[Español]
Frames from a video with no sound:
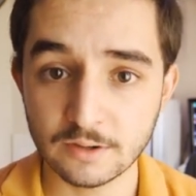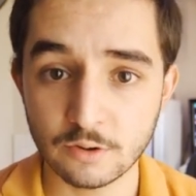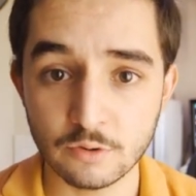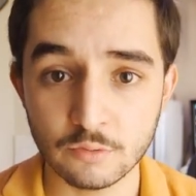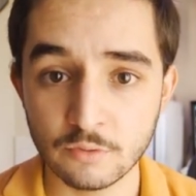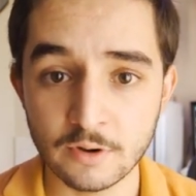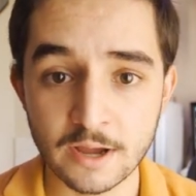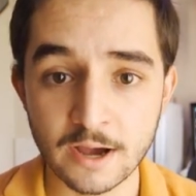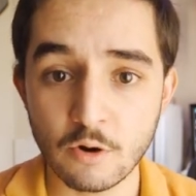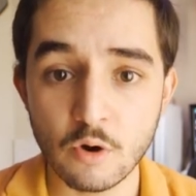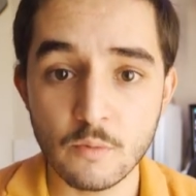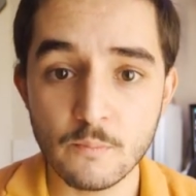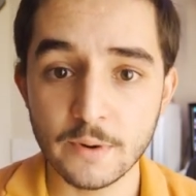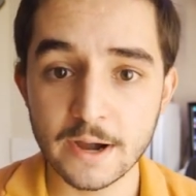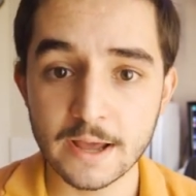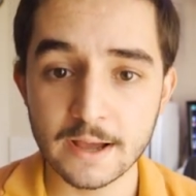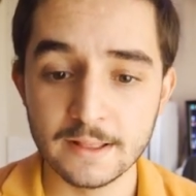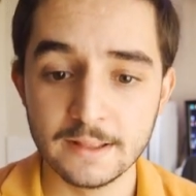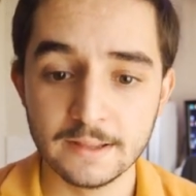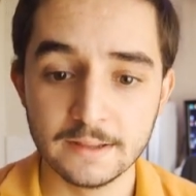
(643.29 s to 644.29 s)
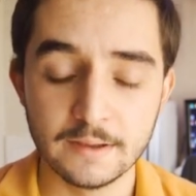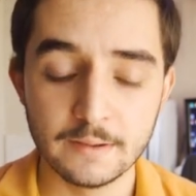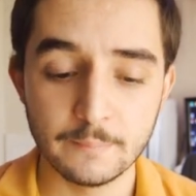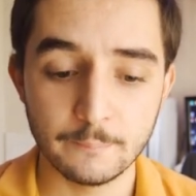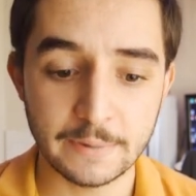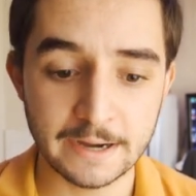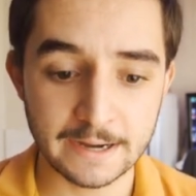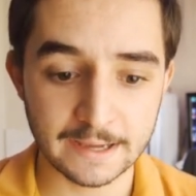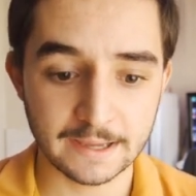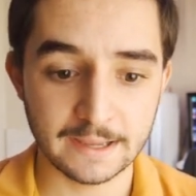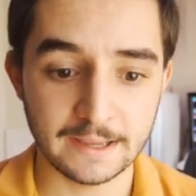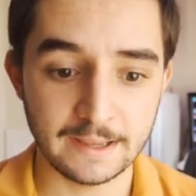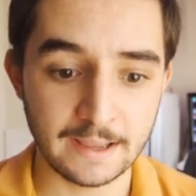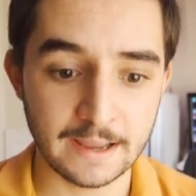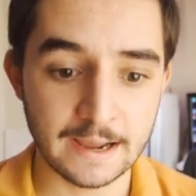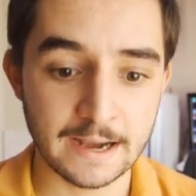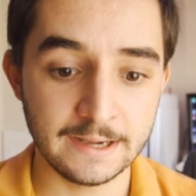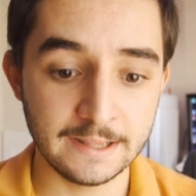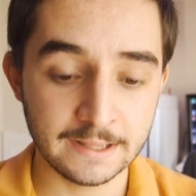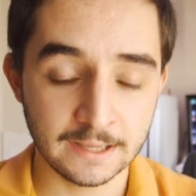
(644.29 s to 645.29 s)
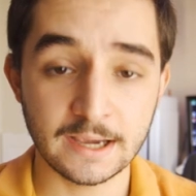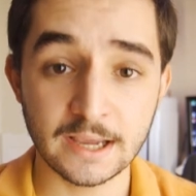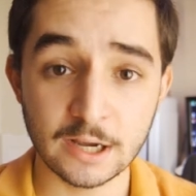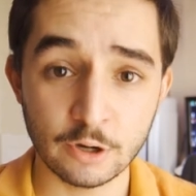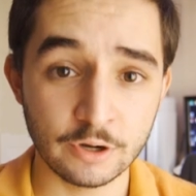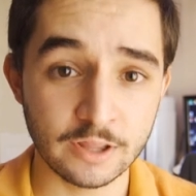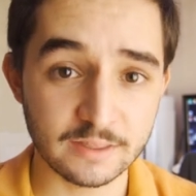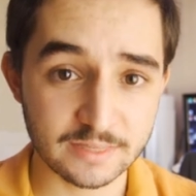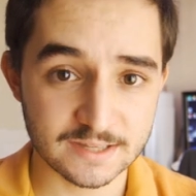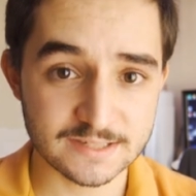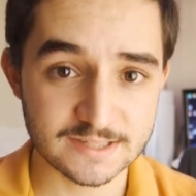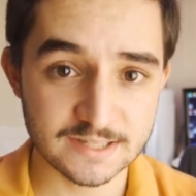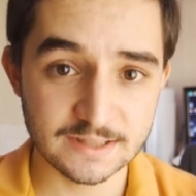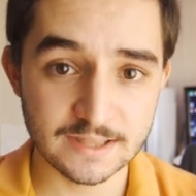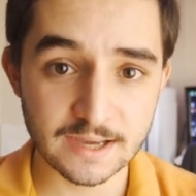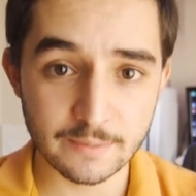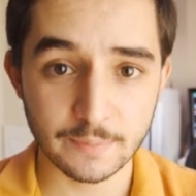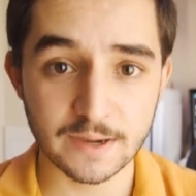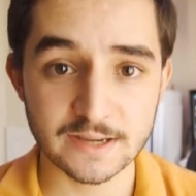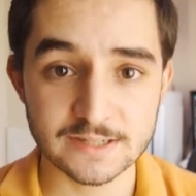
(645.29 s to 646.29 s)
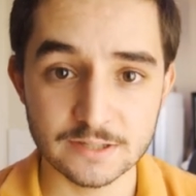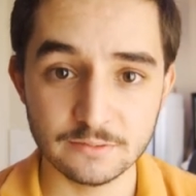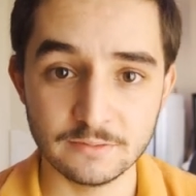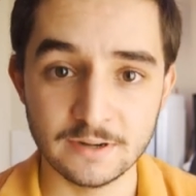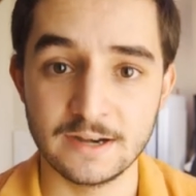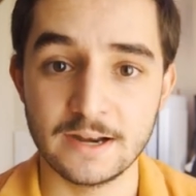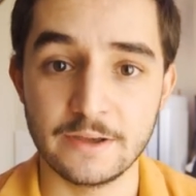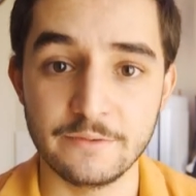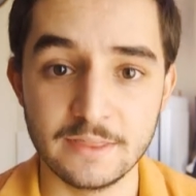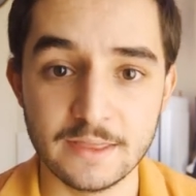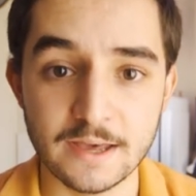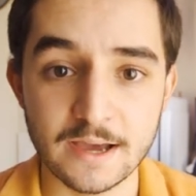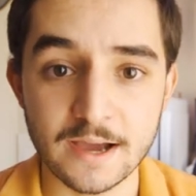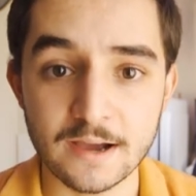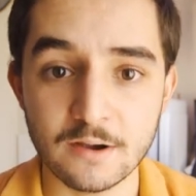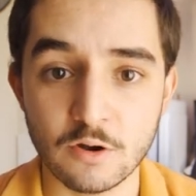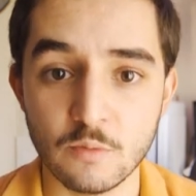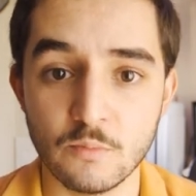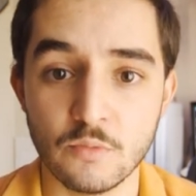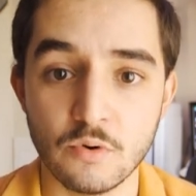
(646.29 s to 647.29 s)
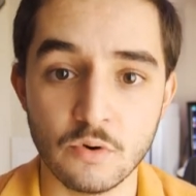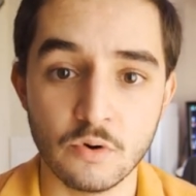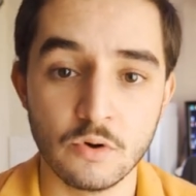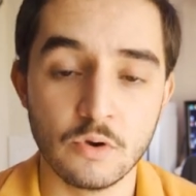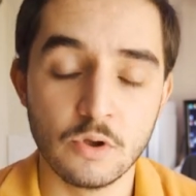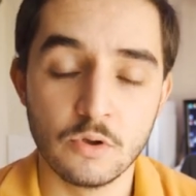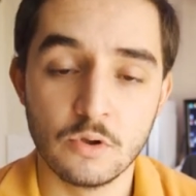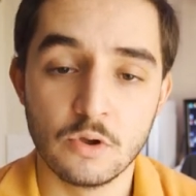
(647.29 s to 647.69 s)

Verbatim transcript: con una compra para que alguien que lo necesita pase una Navidad como,